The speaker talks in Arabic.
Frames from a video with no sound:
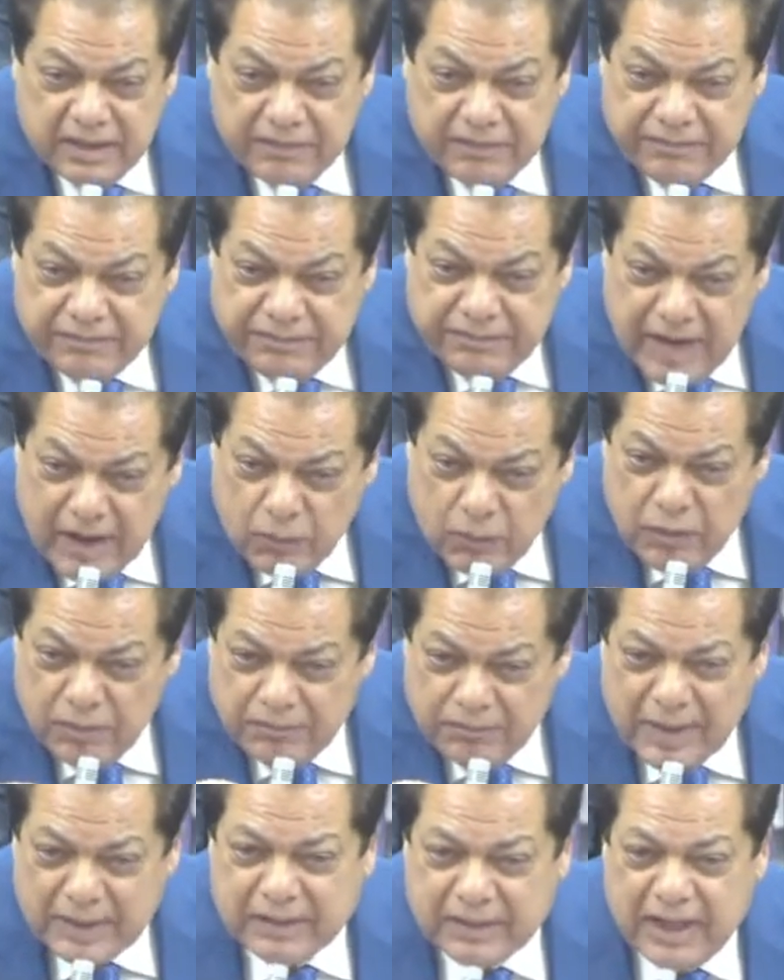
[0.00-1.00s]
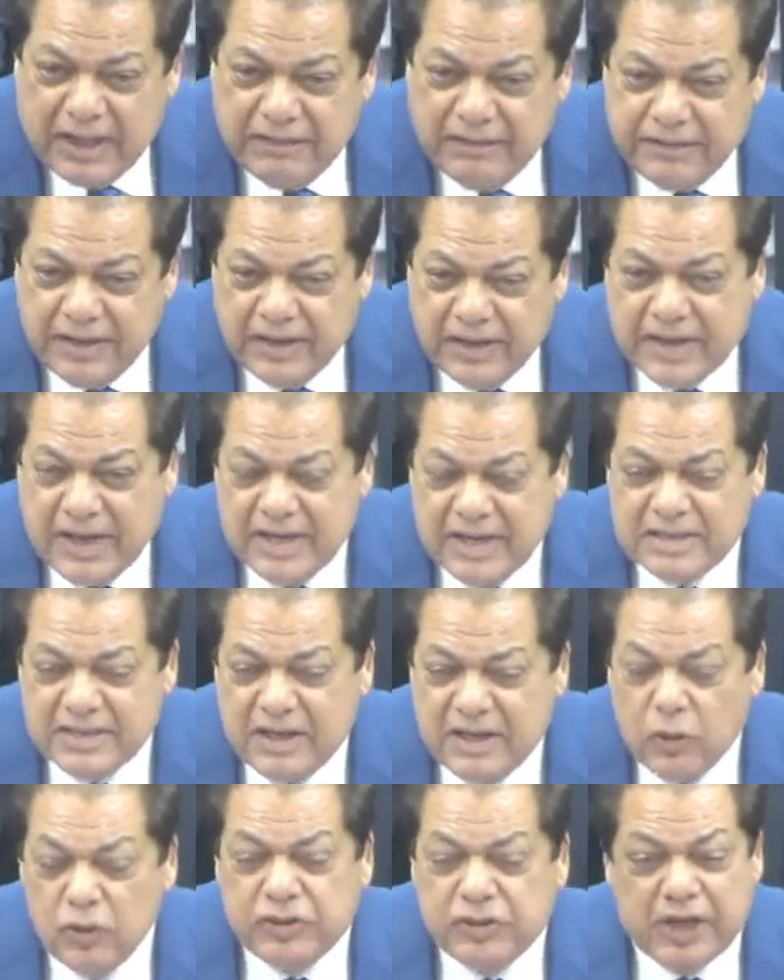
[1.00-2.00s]
في أول ما أطلع في الجلسة
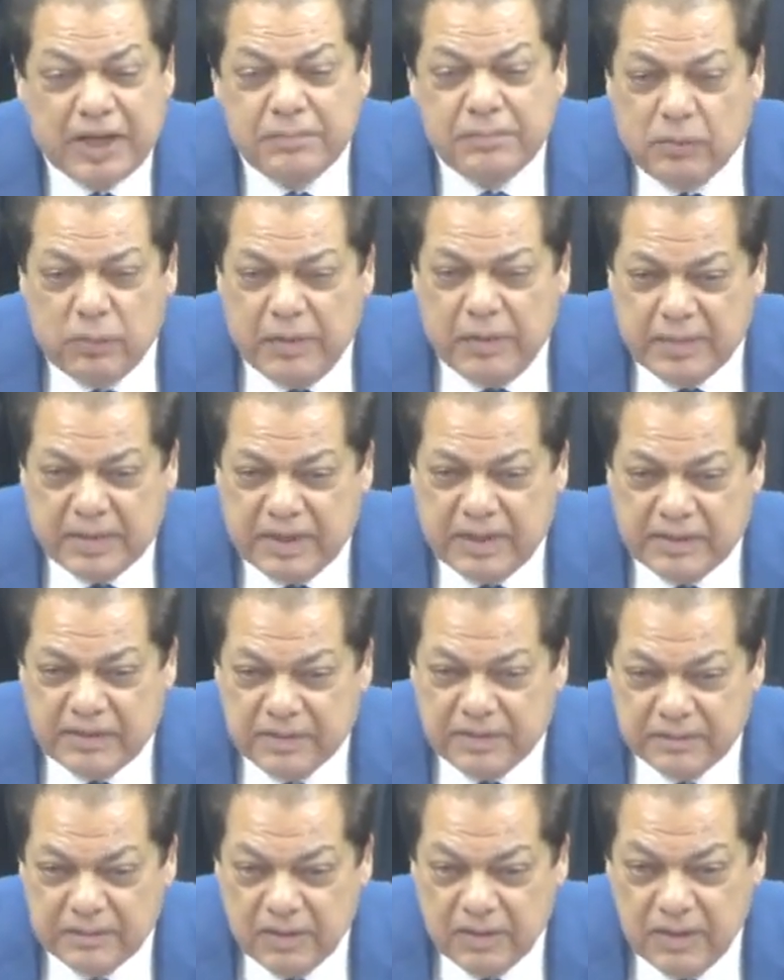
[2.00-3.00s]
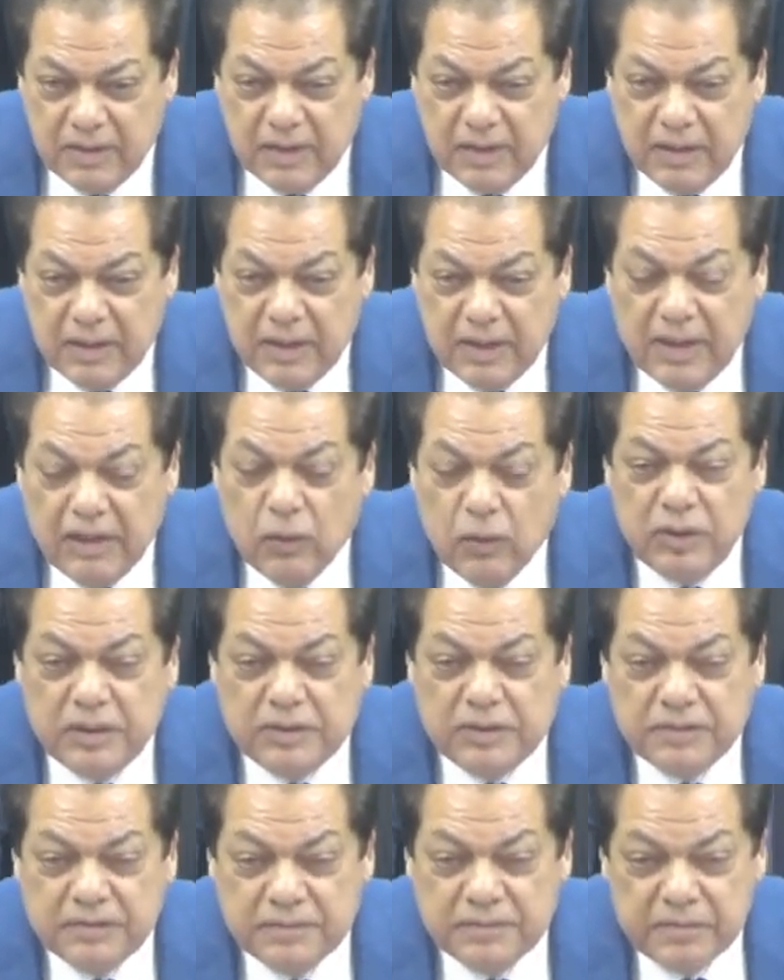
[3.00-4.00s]
قلت كلمة مهمة جدا
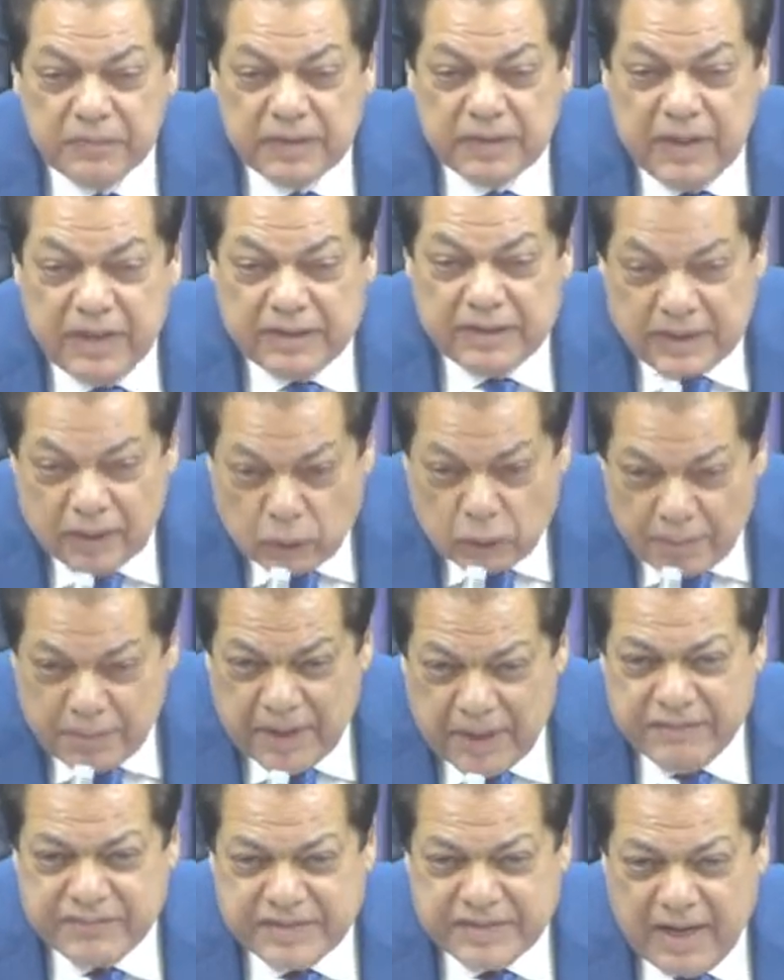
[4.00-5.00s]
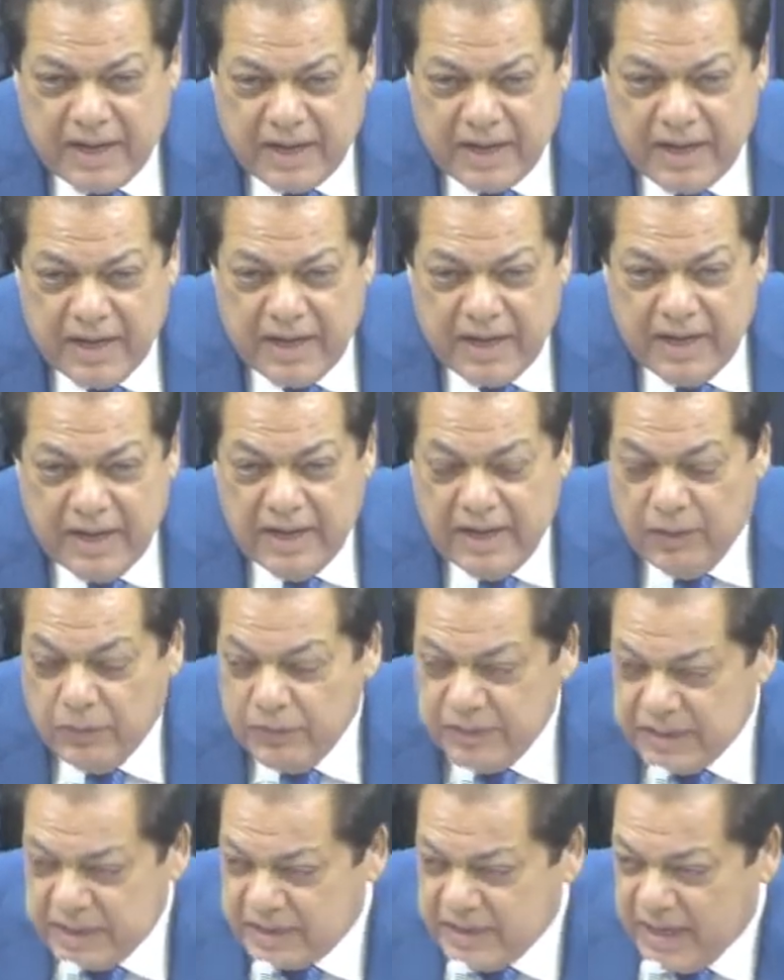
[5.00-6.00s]
قلت التجربة نفسها لو
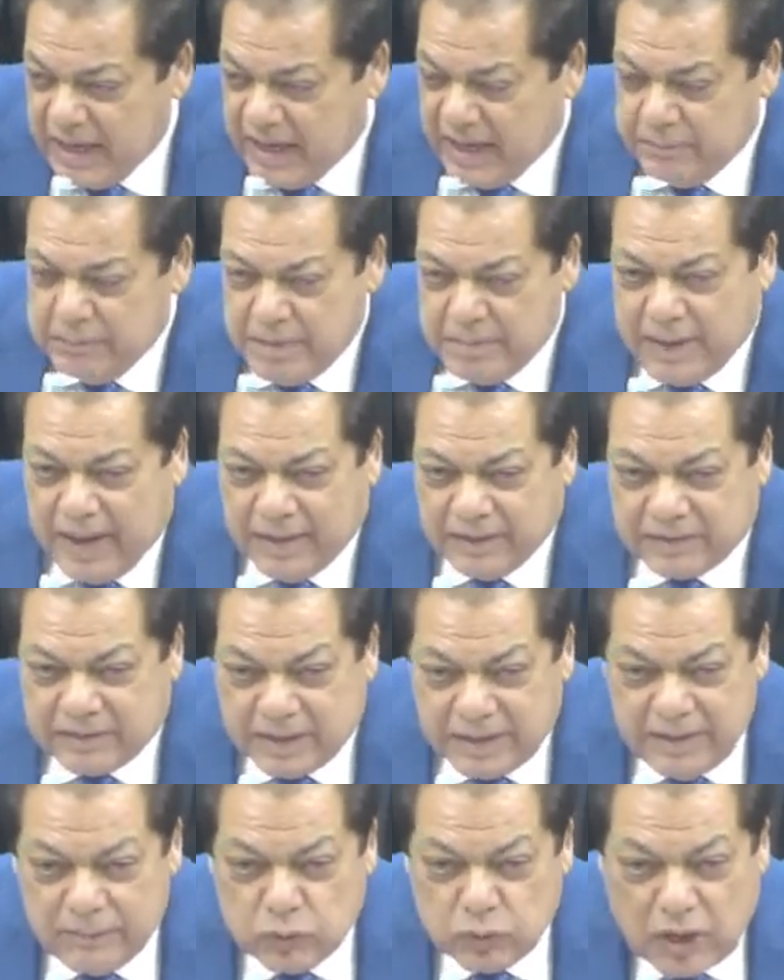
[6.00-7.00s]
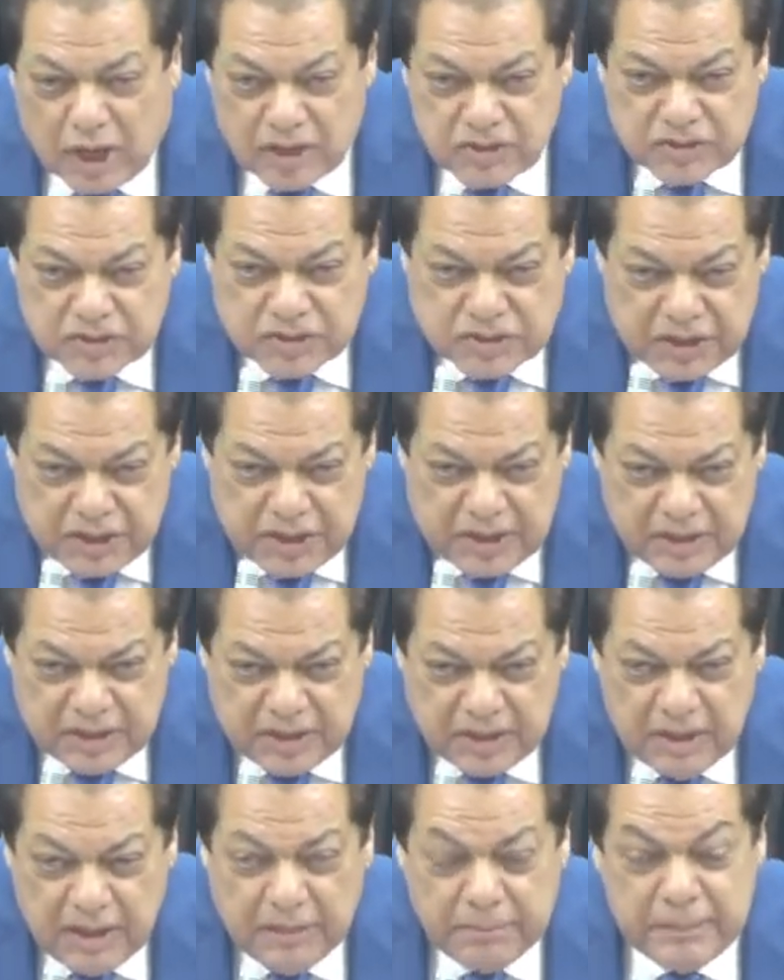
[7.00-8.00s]
قدرنا نعممها عن طريق
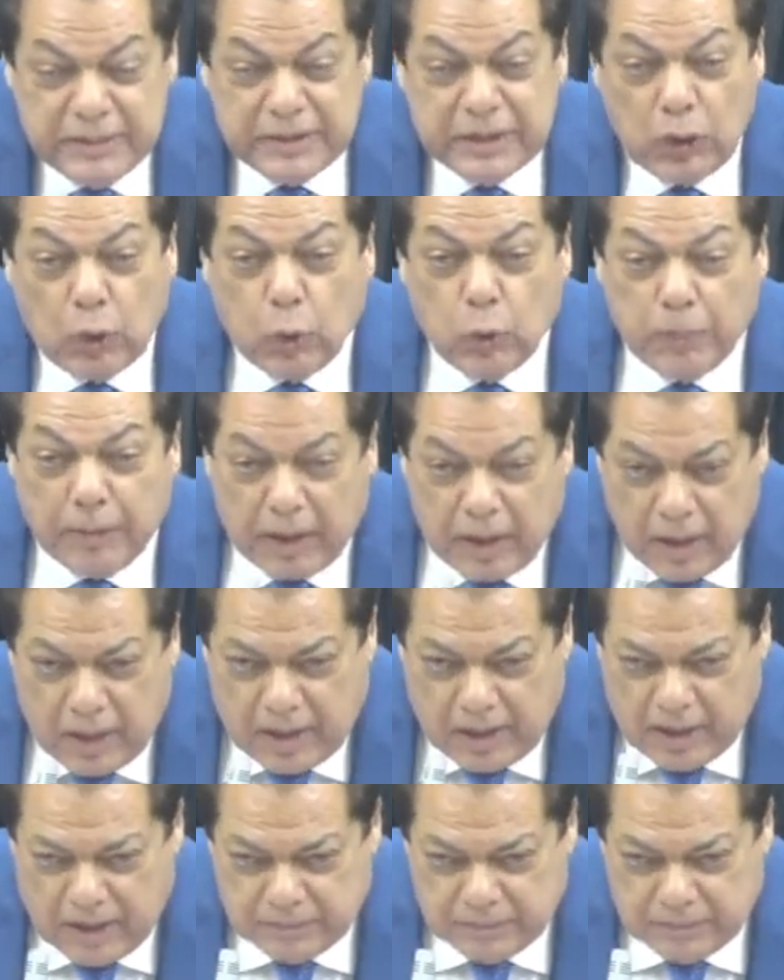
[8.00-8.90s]
متخصصين من الخبراء